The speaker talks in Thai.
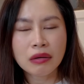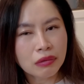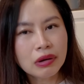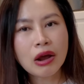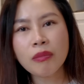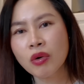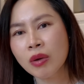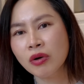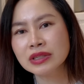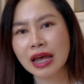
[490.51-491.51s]
เอ้ยเราไม่ค่
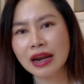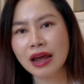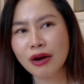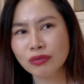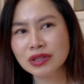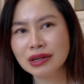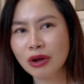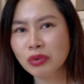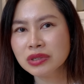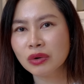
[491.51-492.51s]
อยพอใจนะ เอาจริง
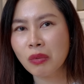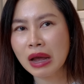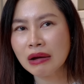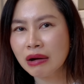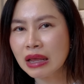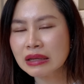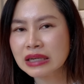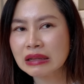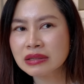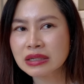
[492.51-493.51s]
เรารู้สึกว่า เฮ้ย แล้ว
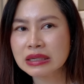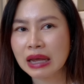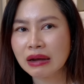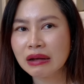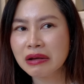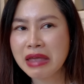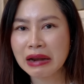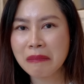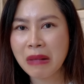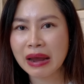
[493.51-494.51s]
ฉันจะเสียเงินเยอะแยะ
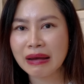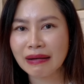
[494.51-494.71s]
ทำไม